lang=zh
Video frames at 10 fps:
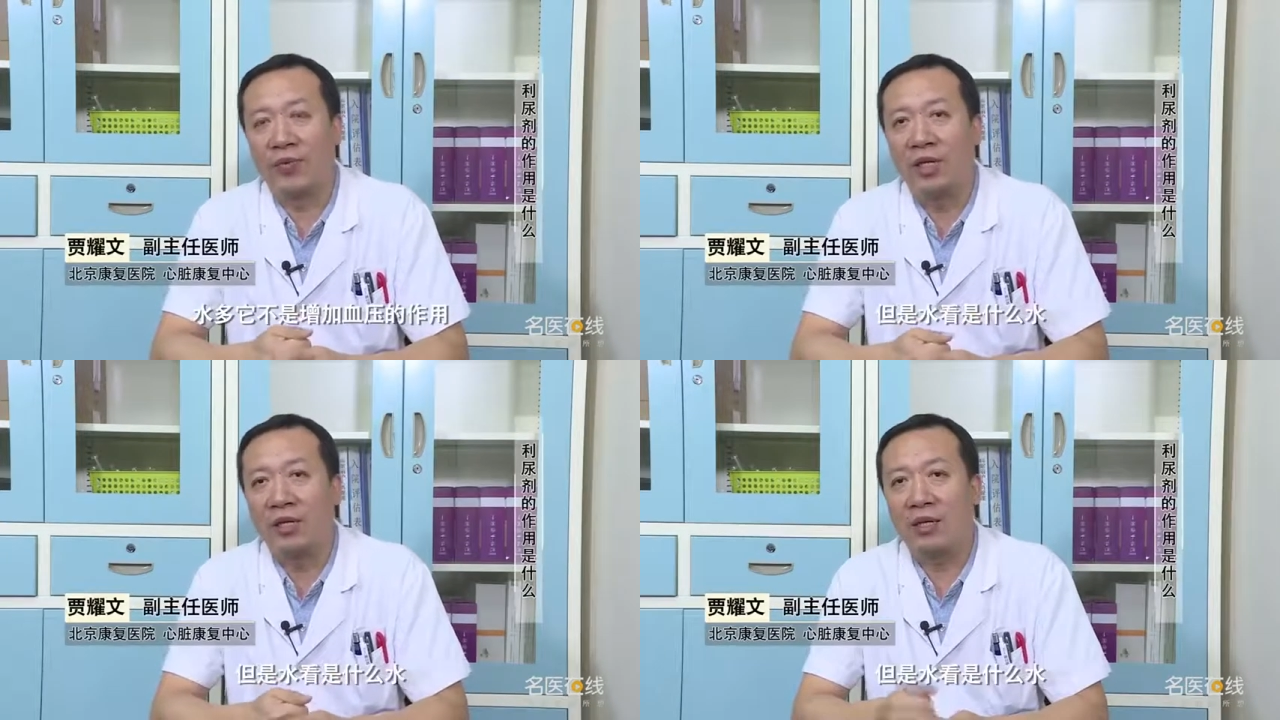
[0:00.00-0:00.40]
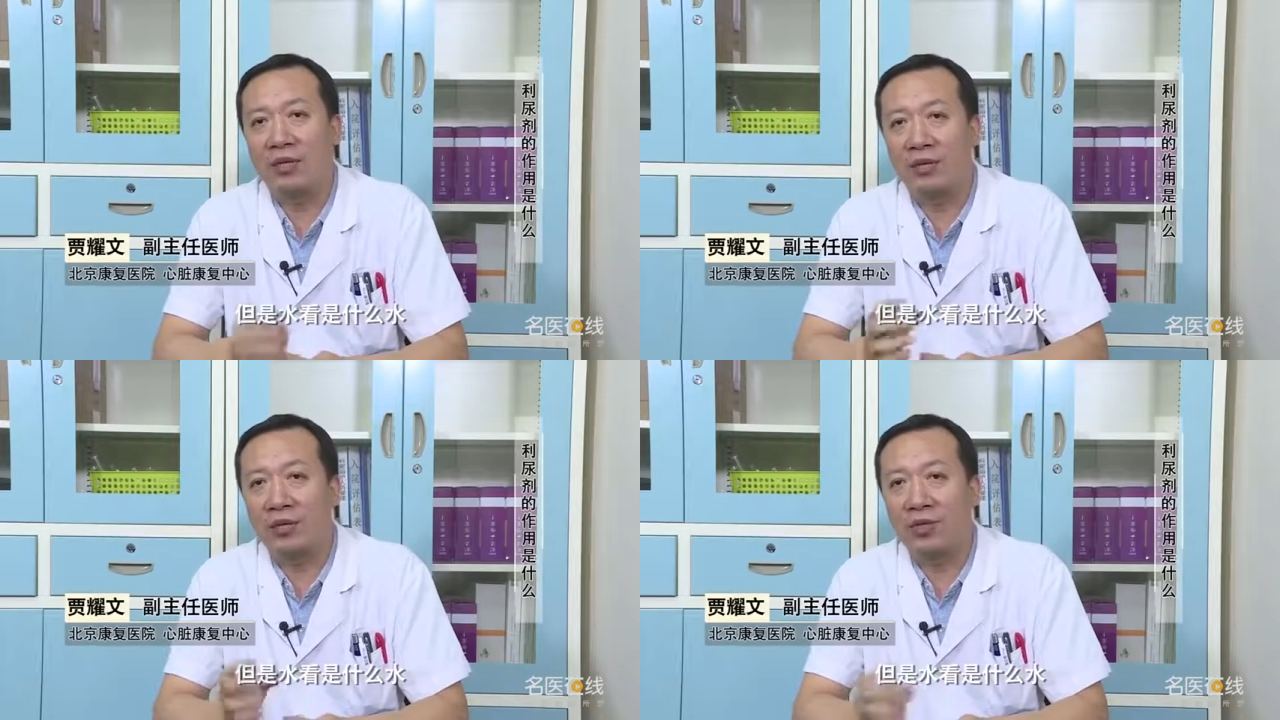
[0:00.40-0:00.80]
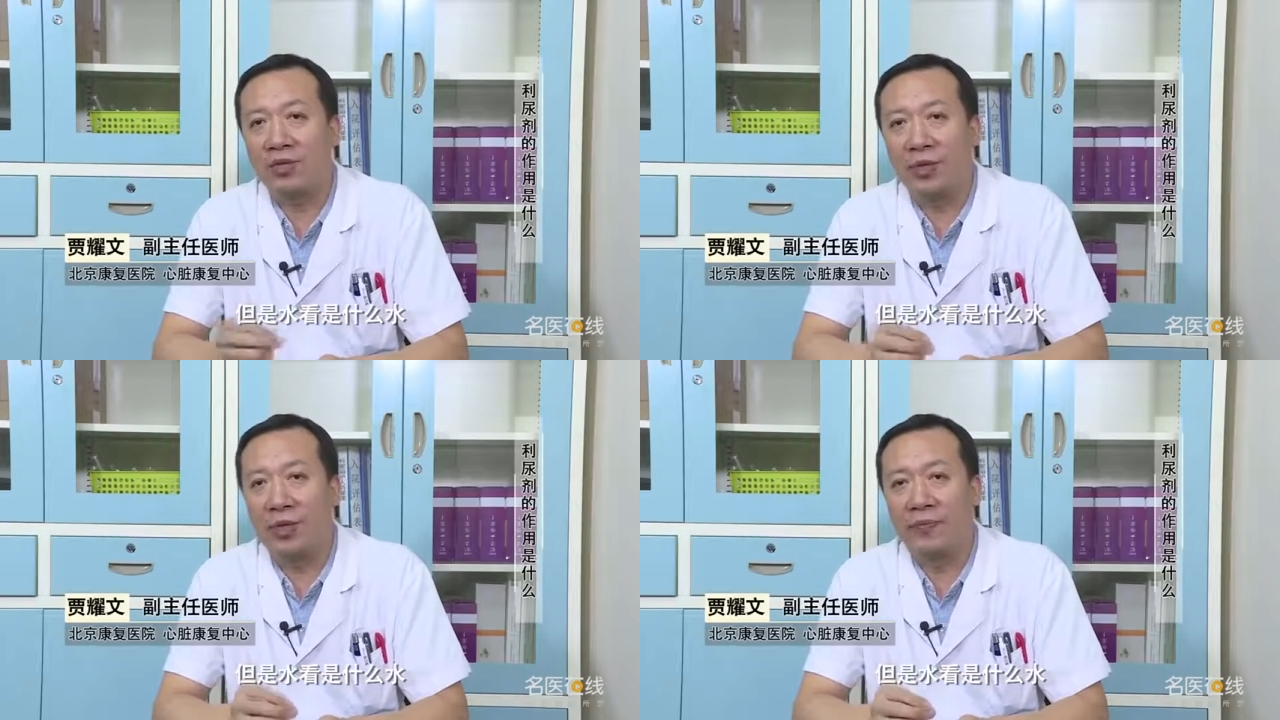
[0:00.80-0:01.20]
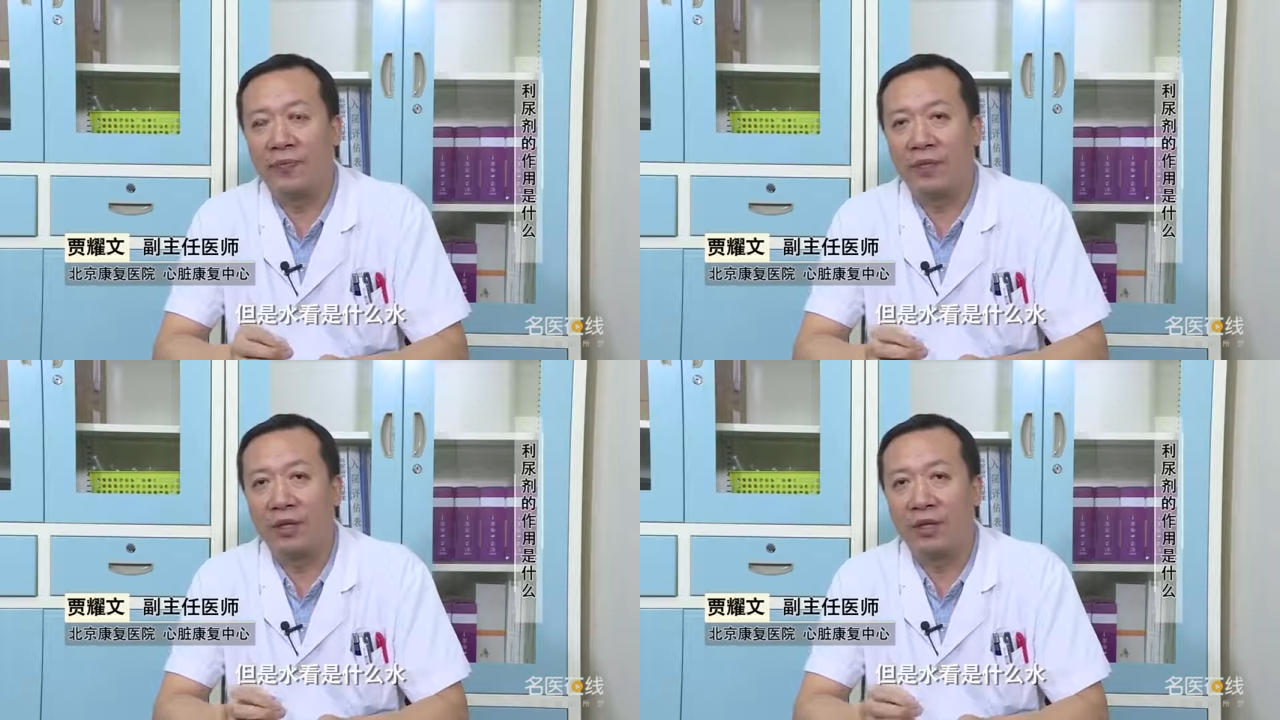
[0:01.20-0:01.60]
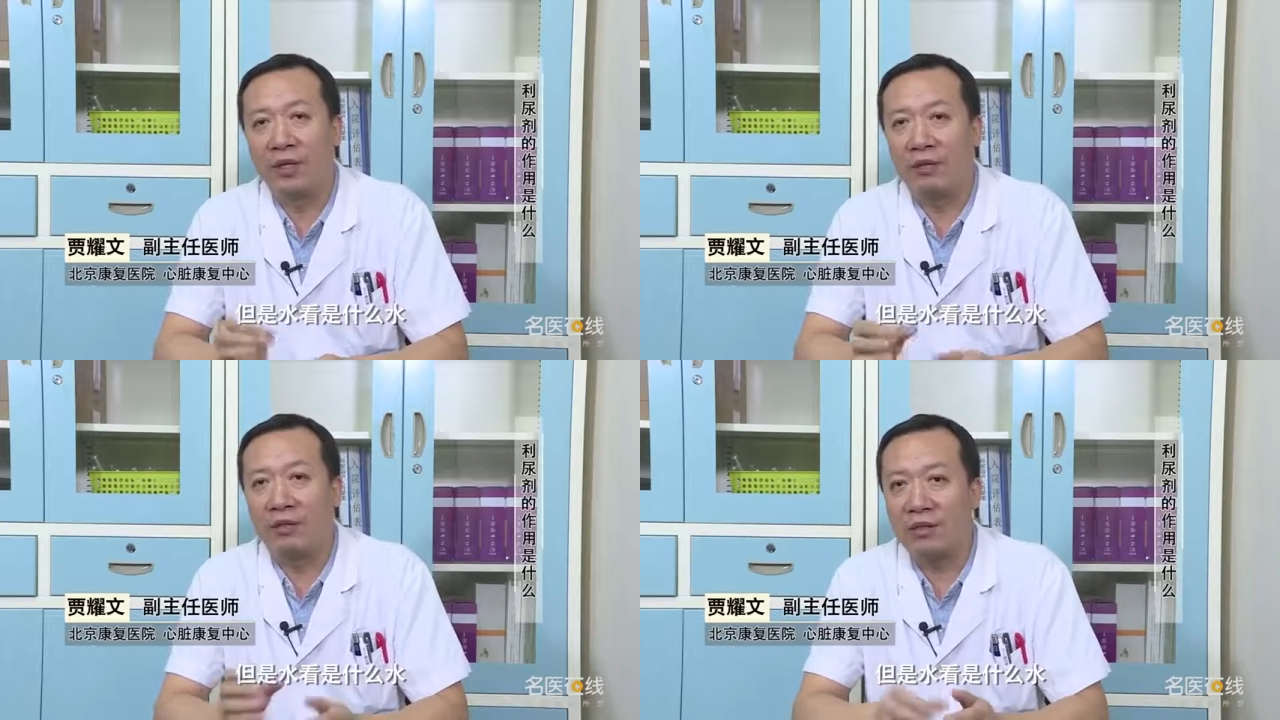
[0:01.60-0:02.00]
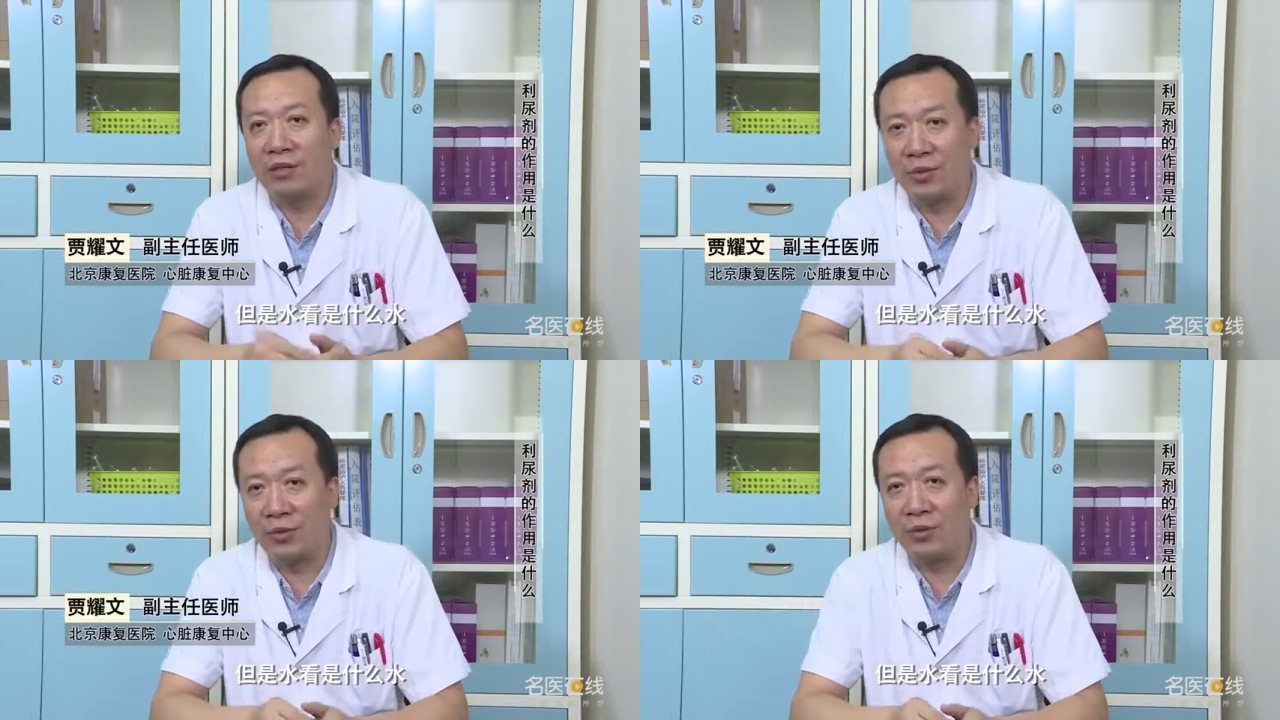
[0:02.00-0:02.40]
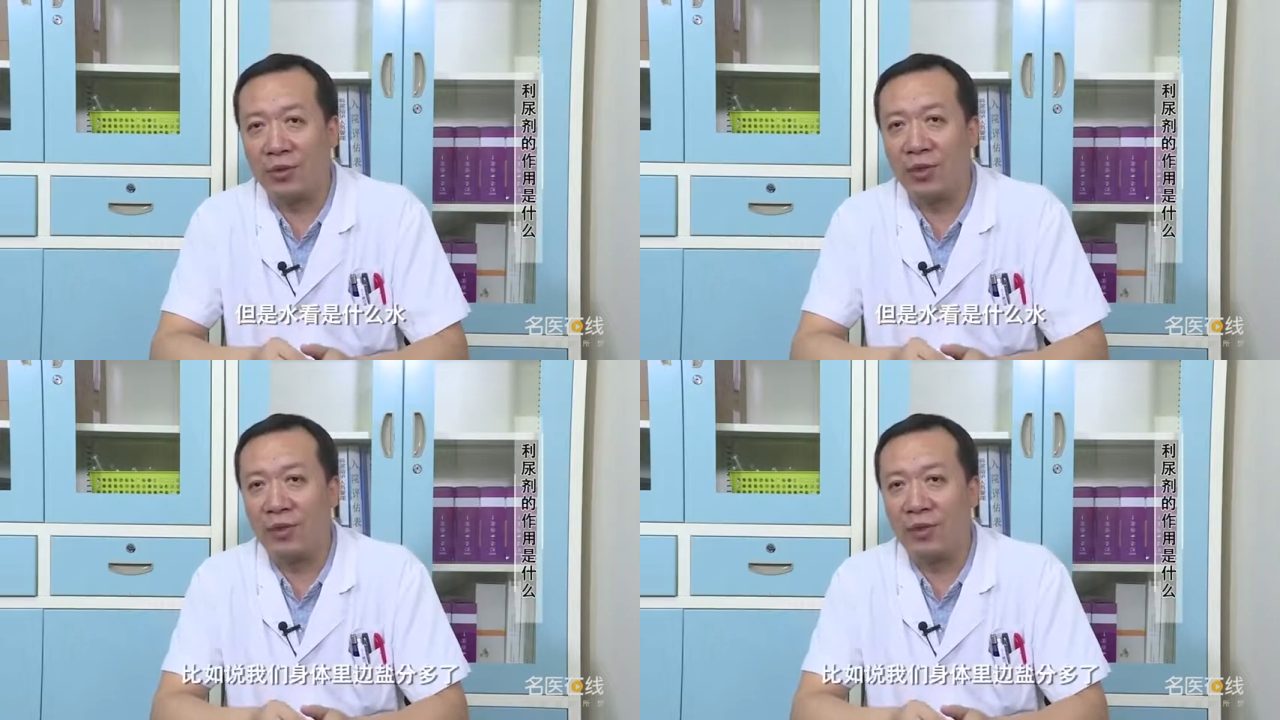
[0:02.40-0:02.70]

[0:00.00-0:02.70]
但是这水看是什么水。